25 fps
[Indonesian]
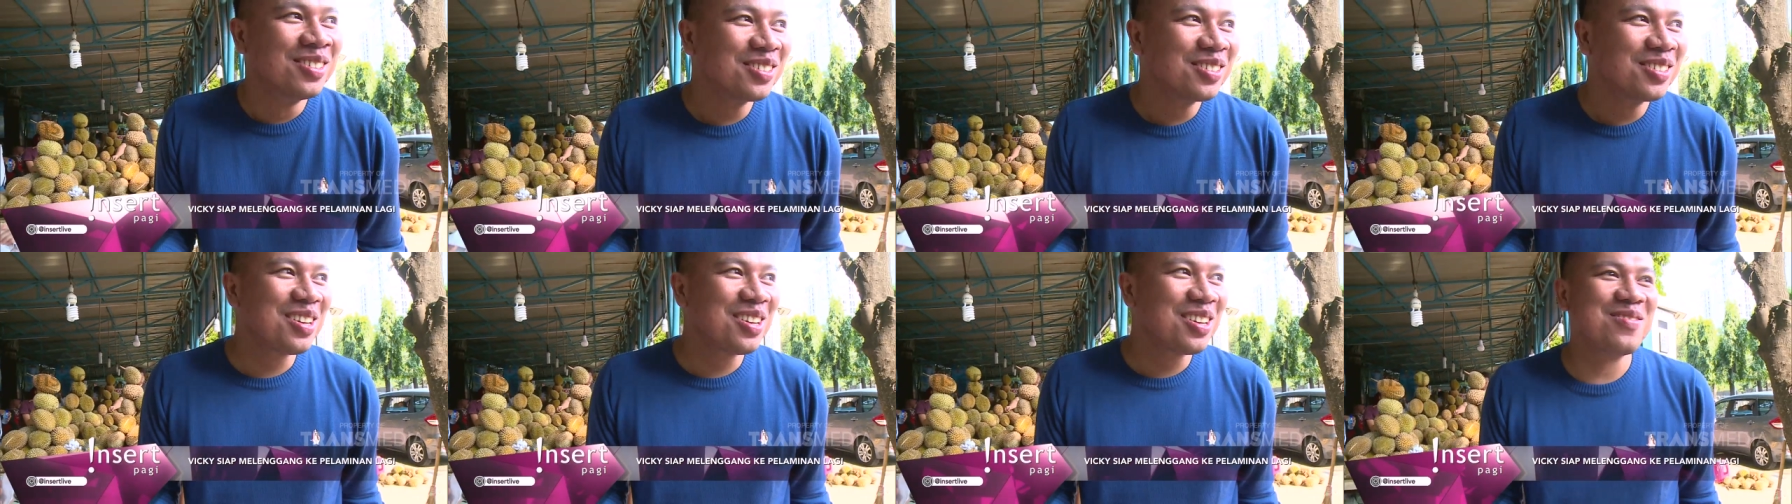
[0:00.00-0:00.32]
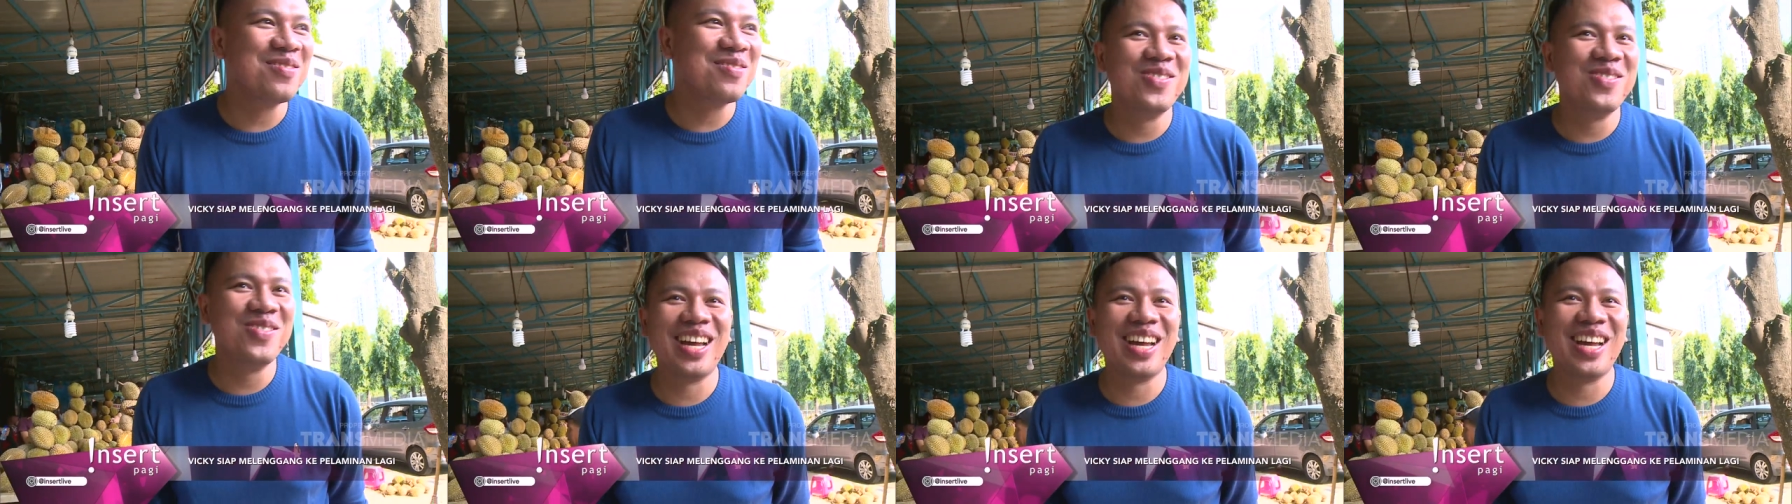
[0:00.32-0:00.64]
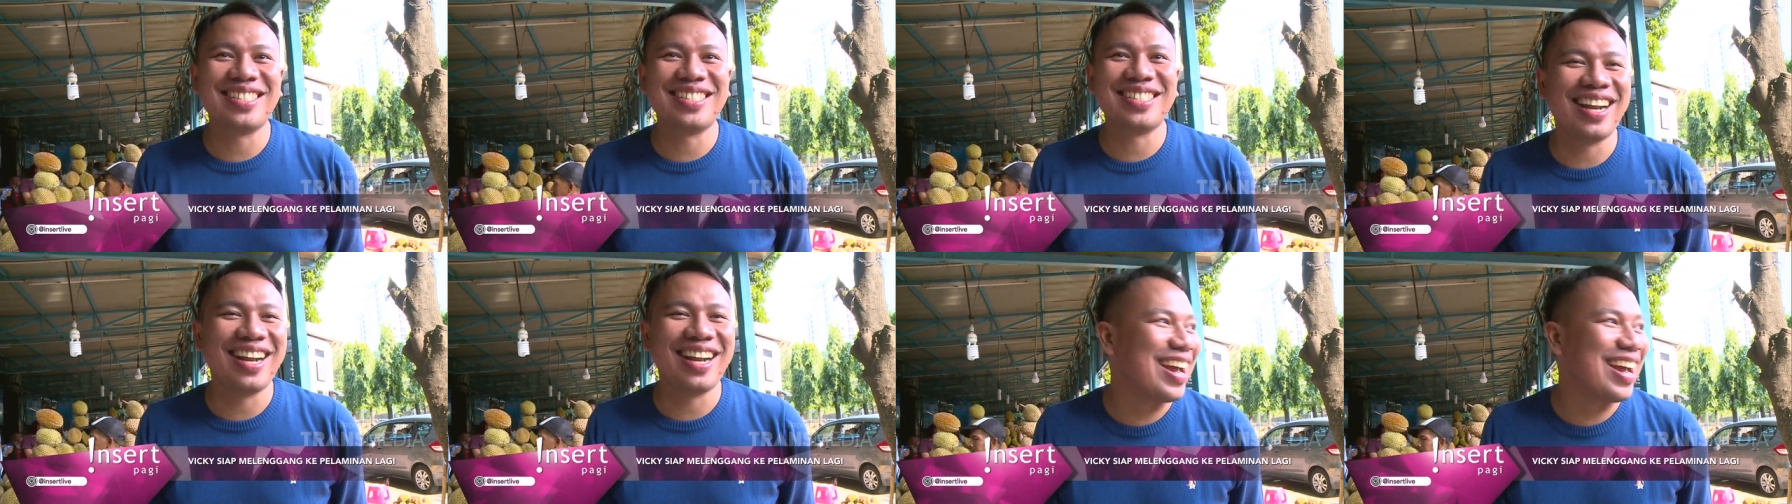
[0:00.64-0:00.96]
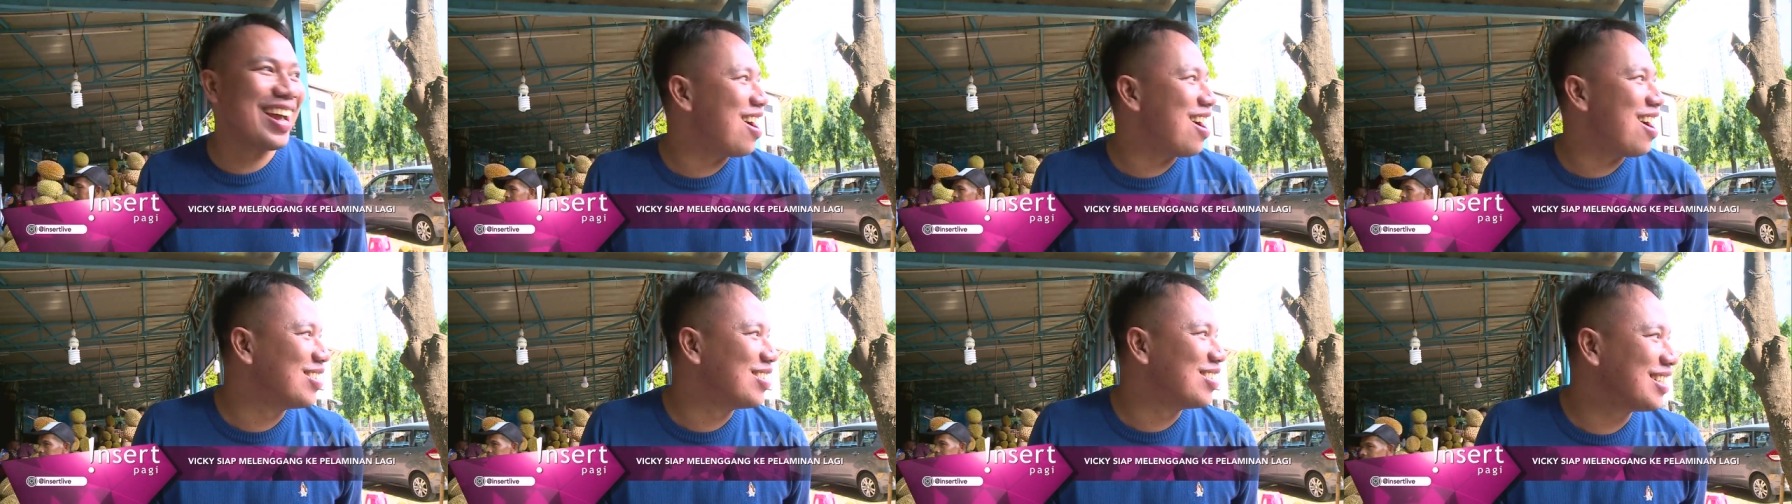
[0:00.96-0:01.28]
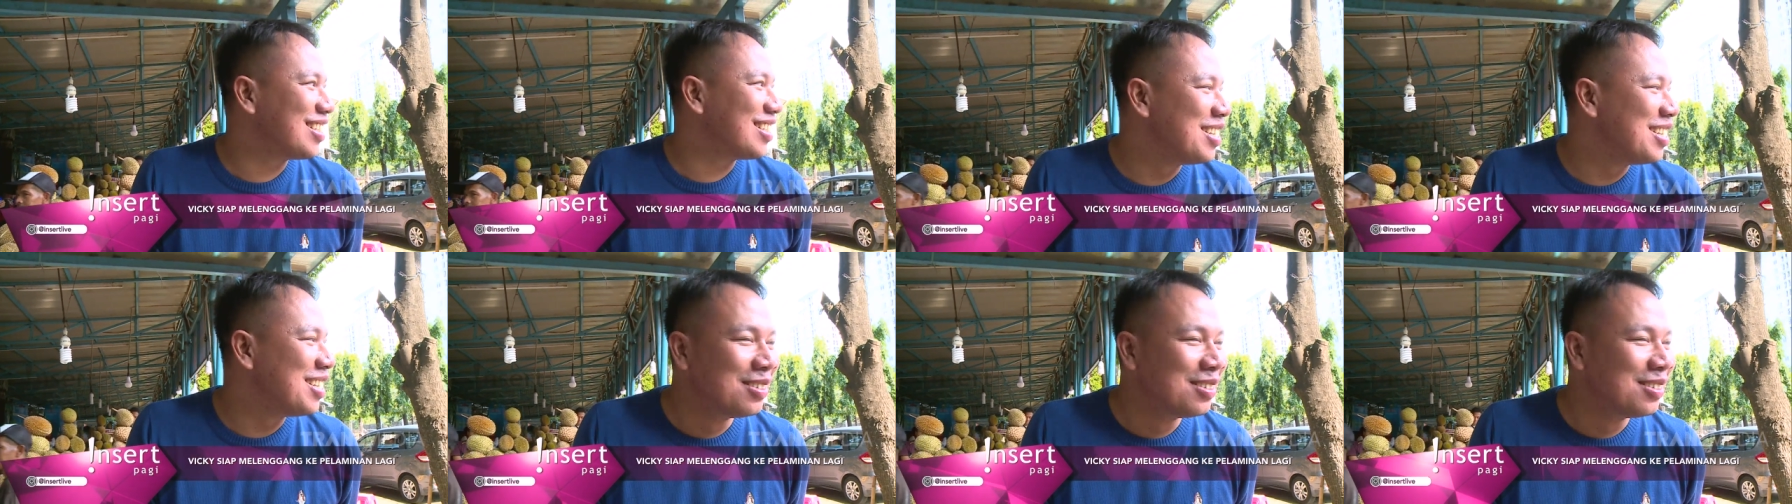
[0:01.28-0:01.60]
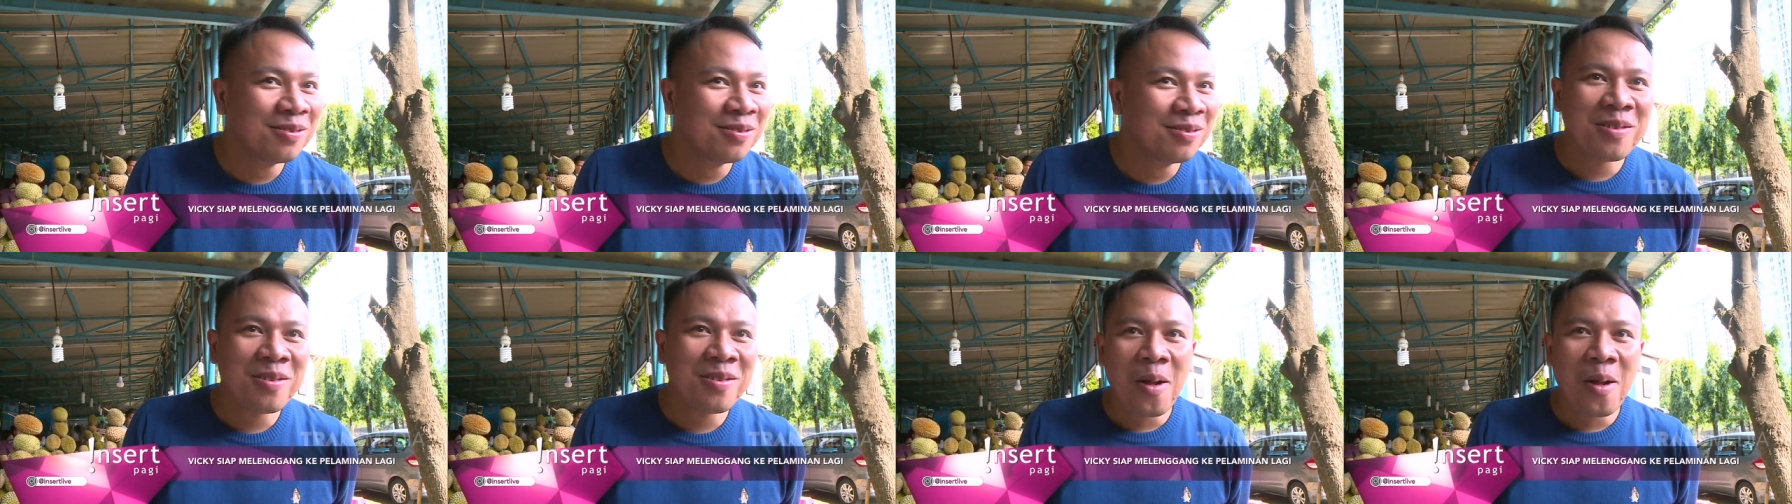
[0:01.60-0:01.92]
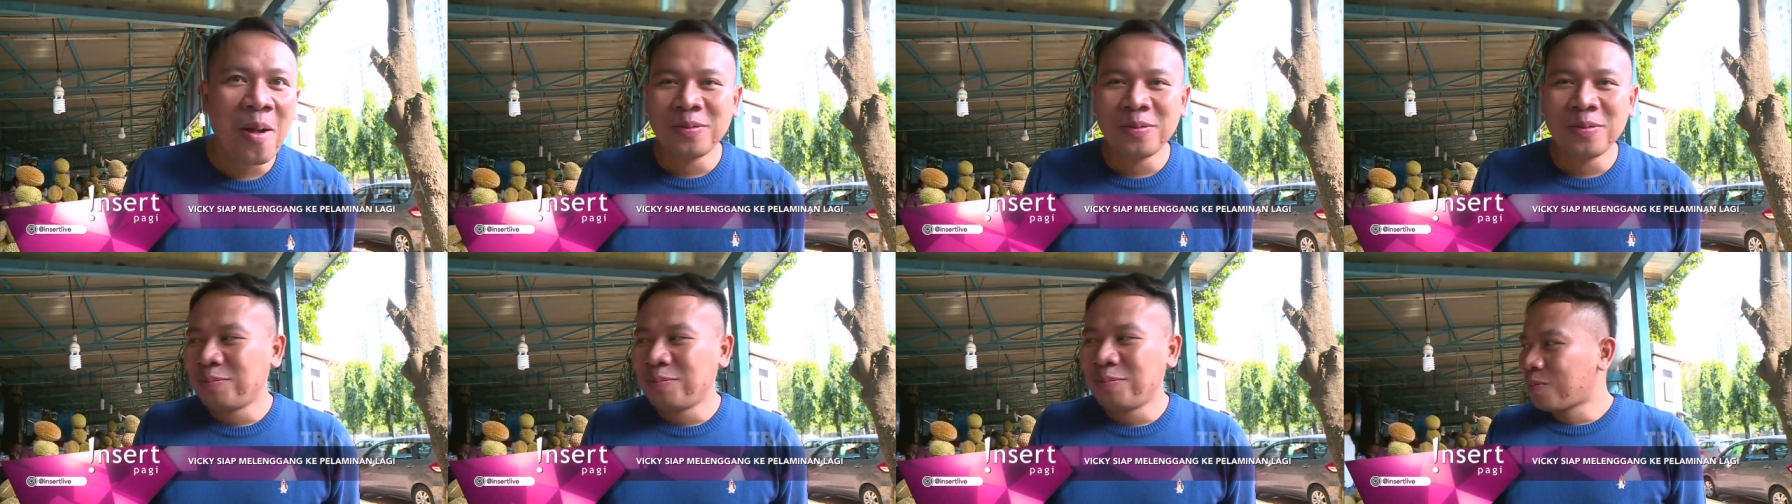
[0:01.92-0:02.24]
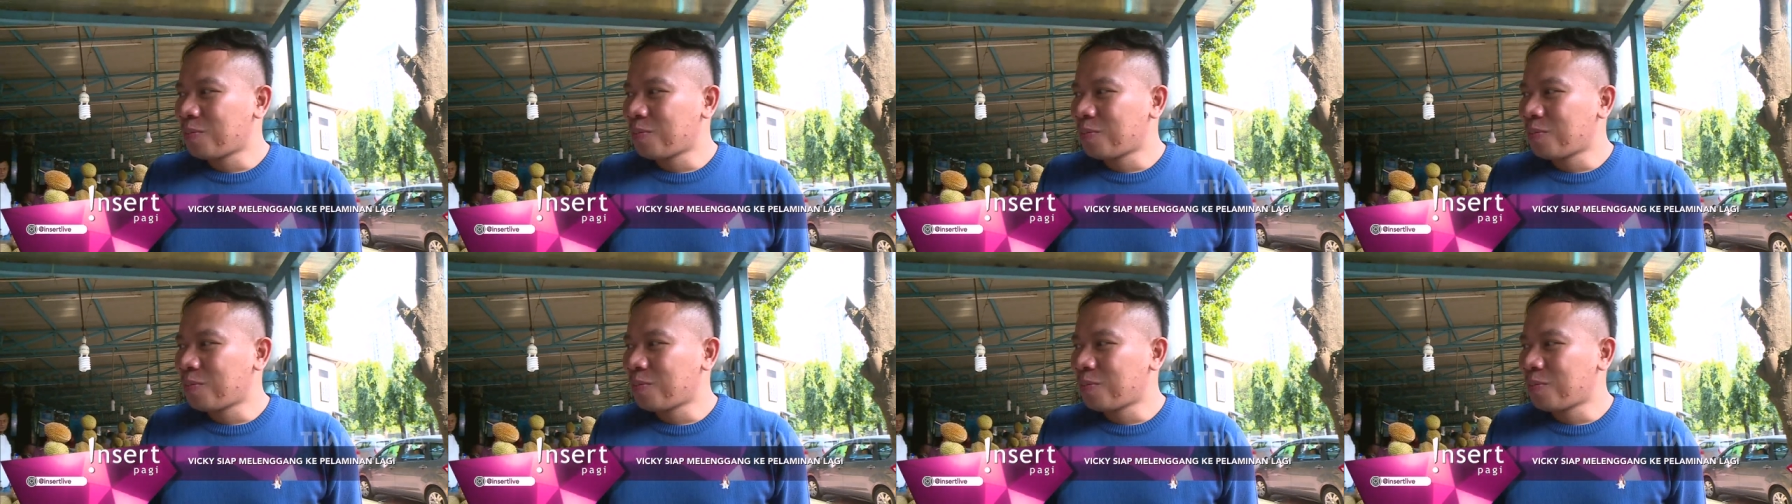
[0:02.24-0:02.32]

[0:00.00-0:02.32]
Entah ilmu pemikat apa yang digunakan